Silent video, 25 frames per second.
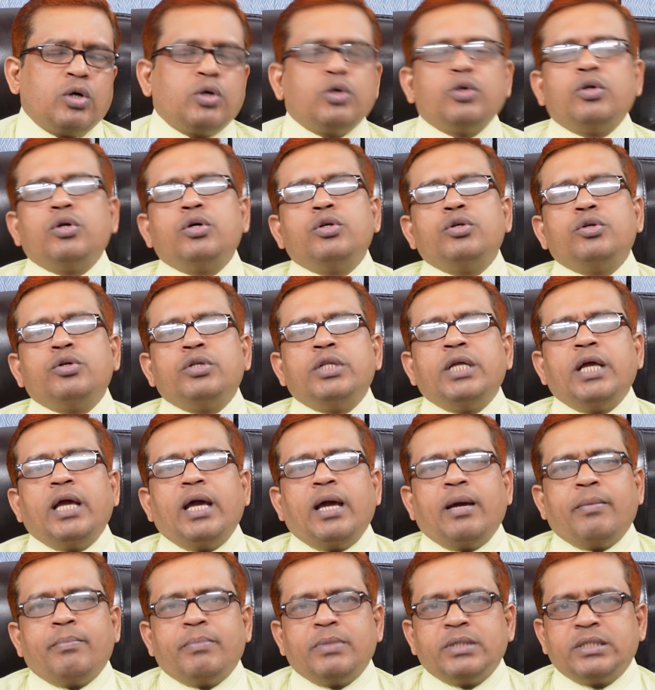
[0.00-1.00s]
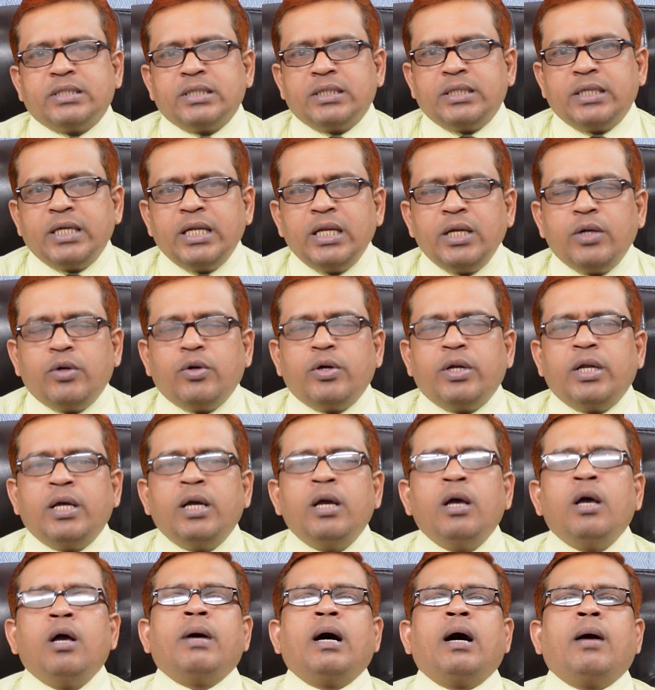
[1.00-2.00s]
কখনো যদি এম্বাসি দেরি করে
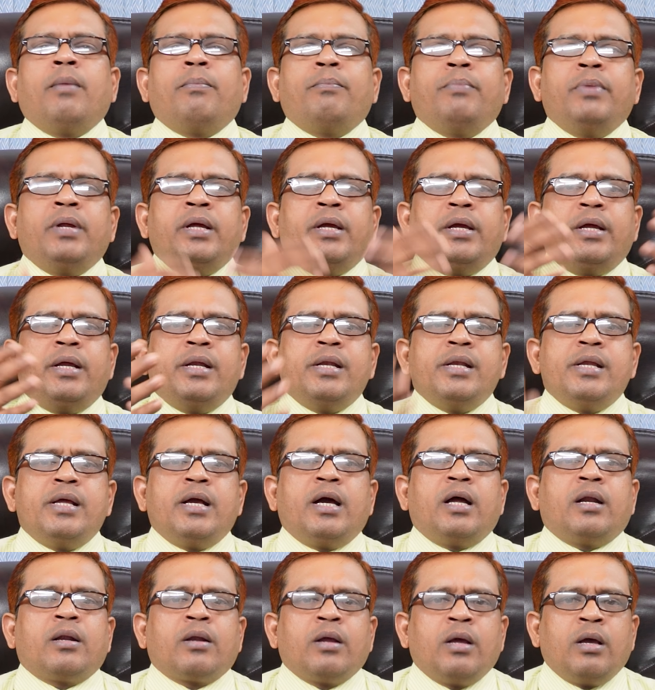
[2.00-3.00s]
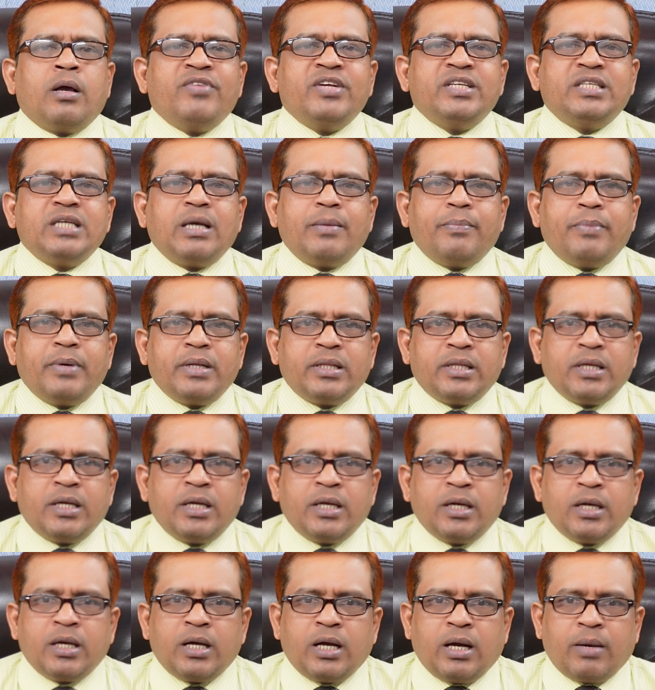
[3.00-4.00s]
বা আপনি ইন্ডিয়ার ভিসা পেতে
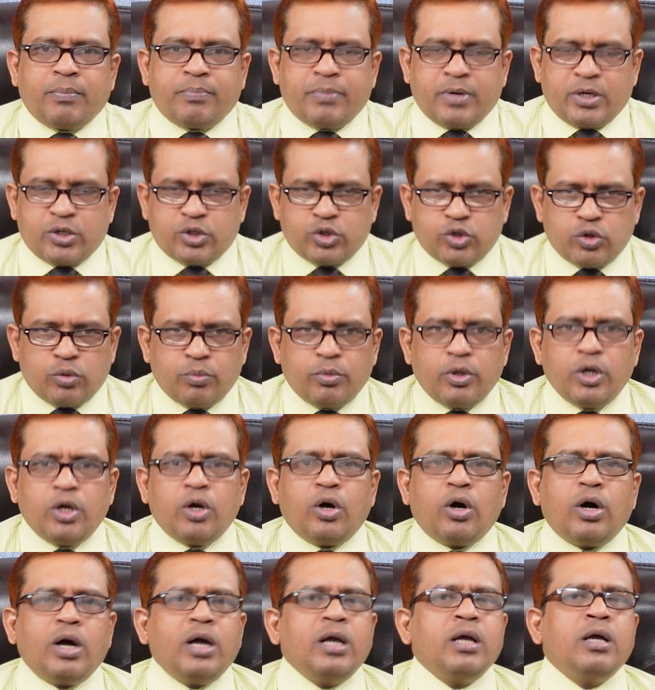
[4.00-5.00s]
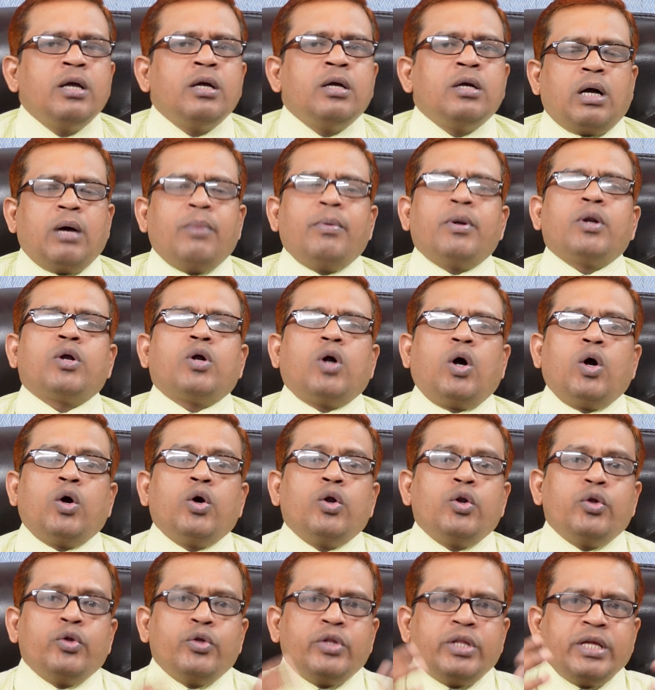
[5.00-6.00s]
আপনার সময় হয় আবার
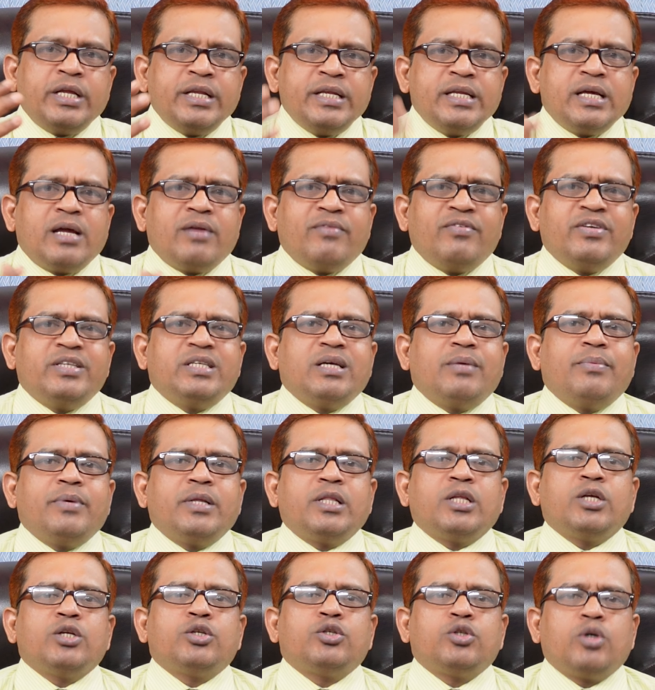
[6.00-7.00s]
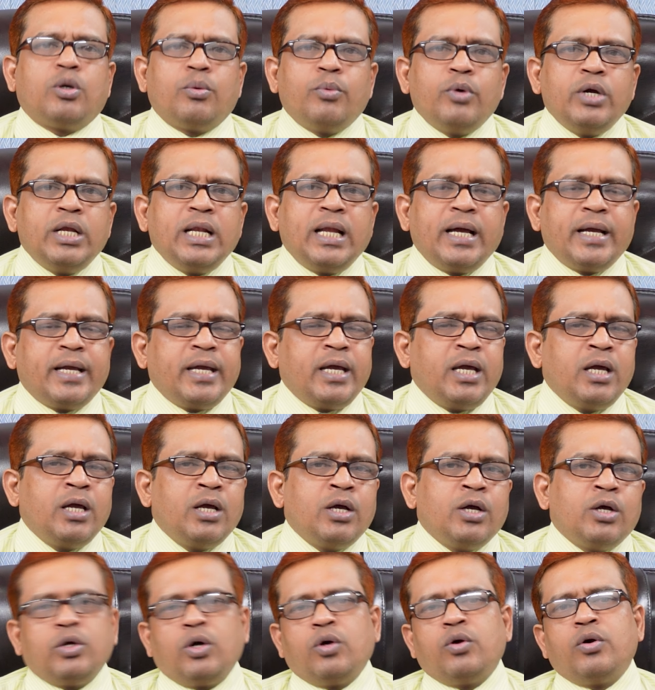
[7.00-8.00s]
কখনো যদি ইন্ডিয়ার ভিসা পেতে সময় লাগে
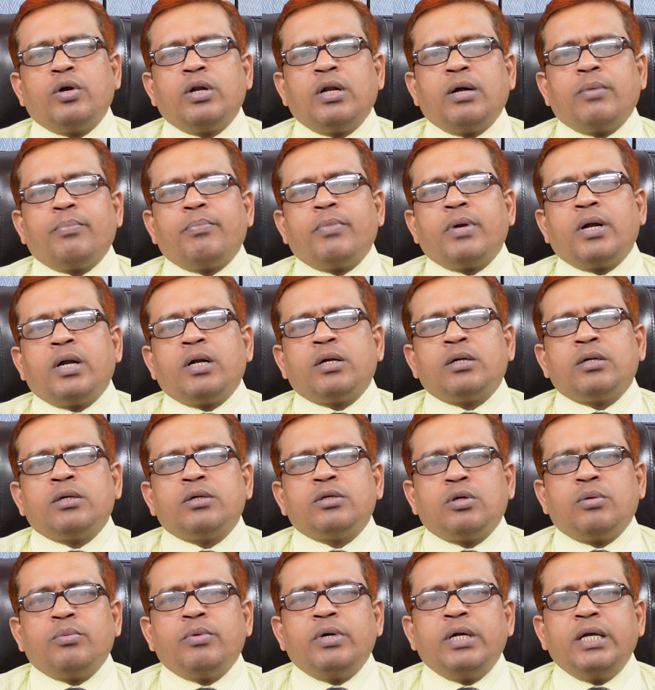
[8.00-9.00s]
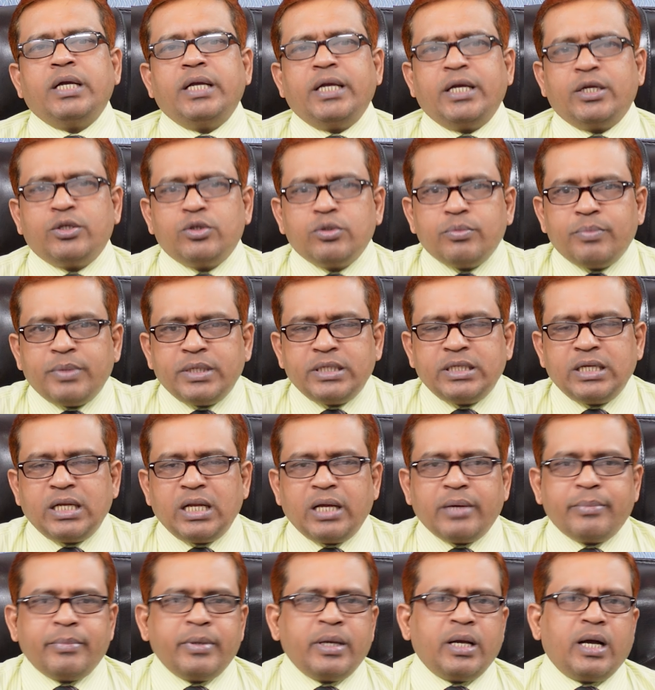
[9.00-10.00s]
তখন আপনার সময় একটু বেশি
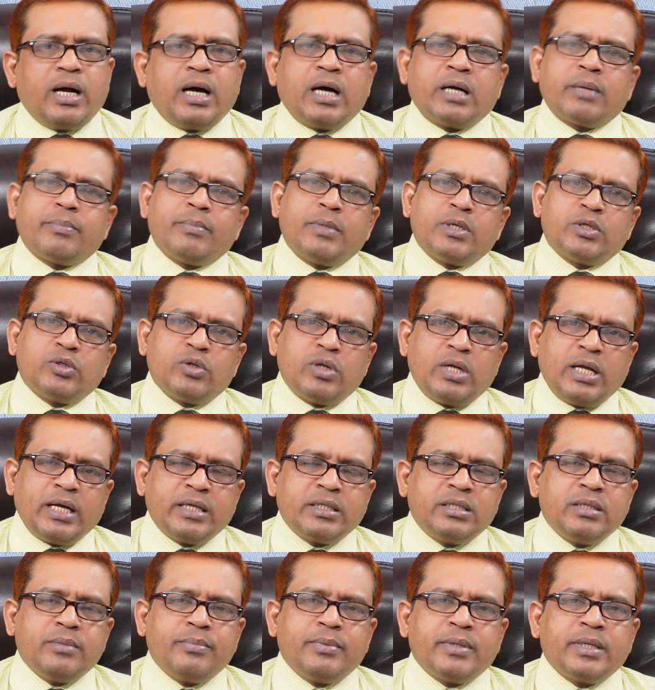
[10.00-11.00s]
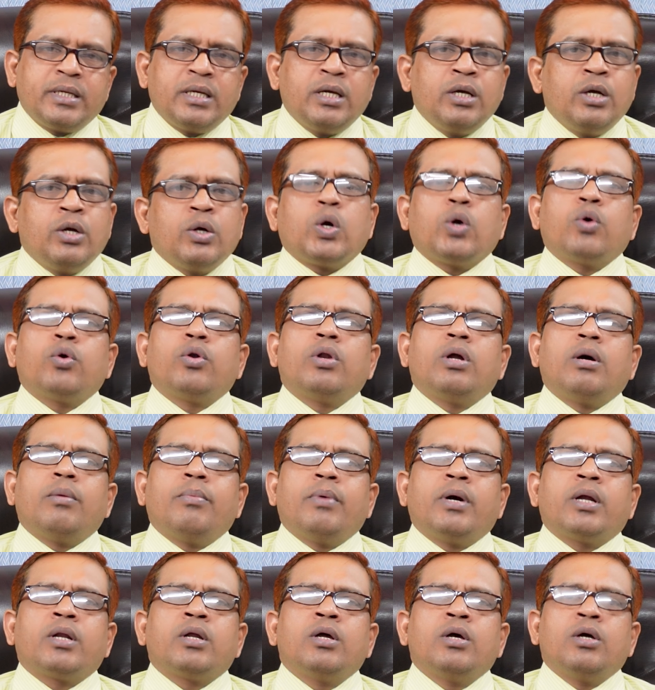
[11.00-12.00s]
লাগবে আট মাসও লাগতে পারে কখনো
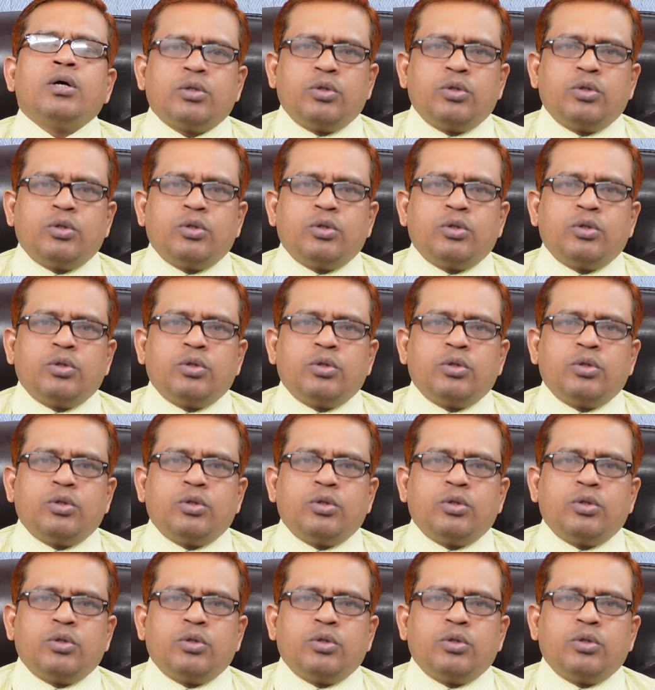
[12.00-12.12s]
আবার